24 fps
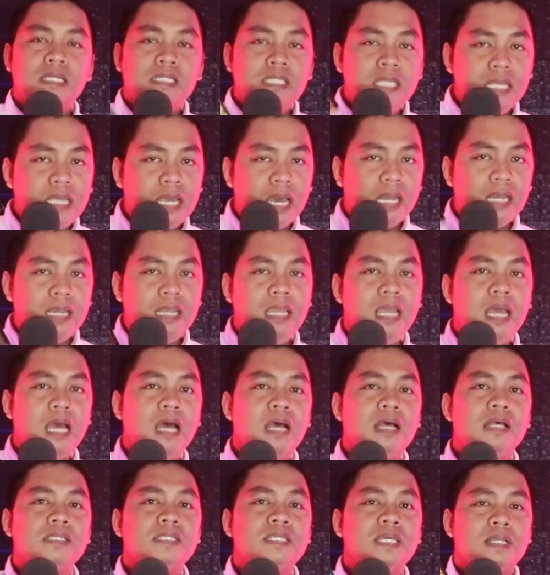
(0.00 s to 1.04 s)
jika
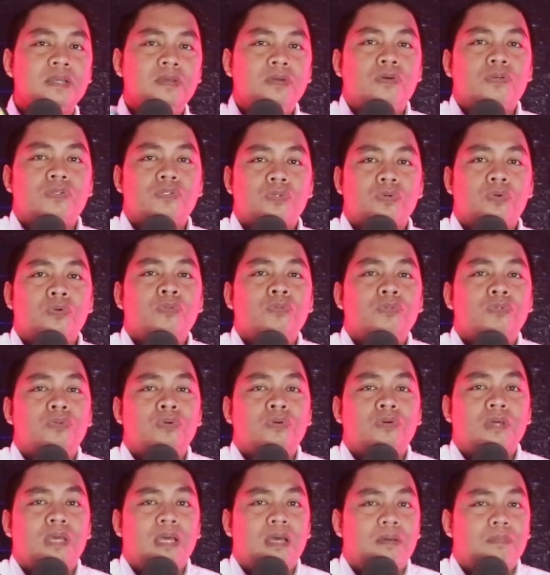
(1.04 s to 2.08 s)
dia serius
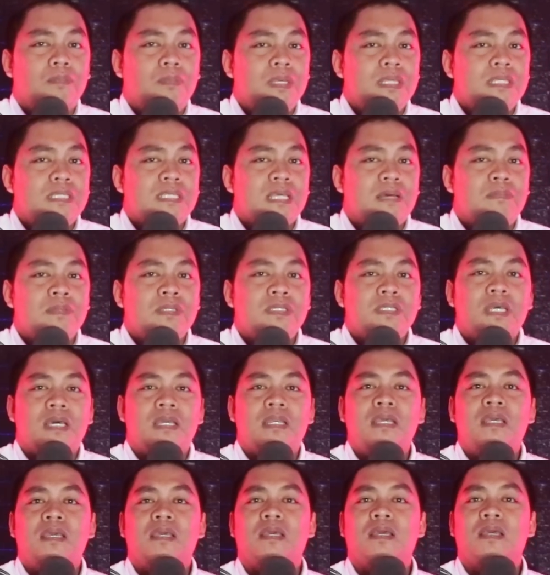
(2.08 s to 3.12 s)
untuk ya bisa
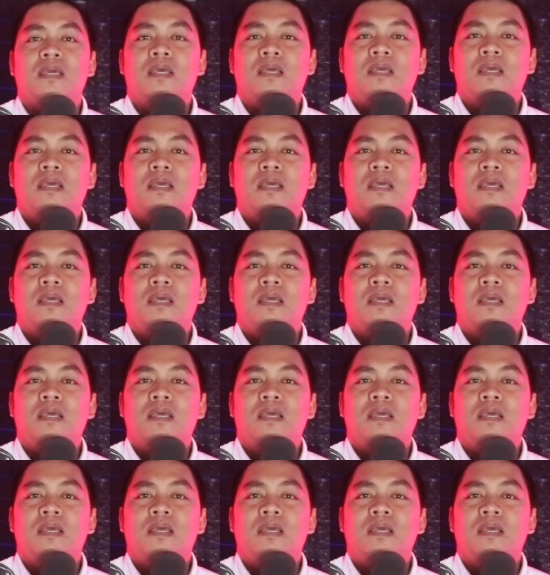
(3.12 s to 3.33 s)
menjadi